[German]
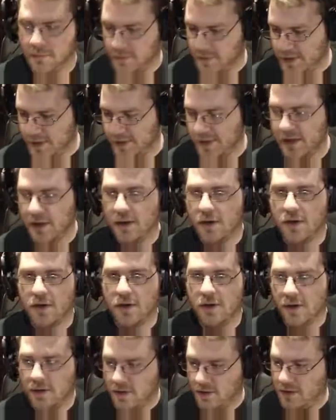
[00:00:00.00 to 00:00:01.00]

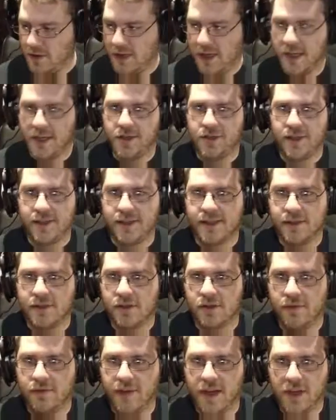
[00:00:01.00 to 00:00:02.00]
So, kann ich jetzt da
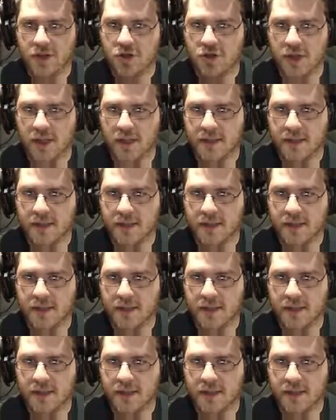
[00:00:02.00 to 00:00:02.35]
zur Werkstatt?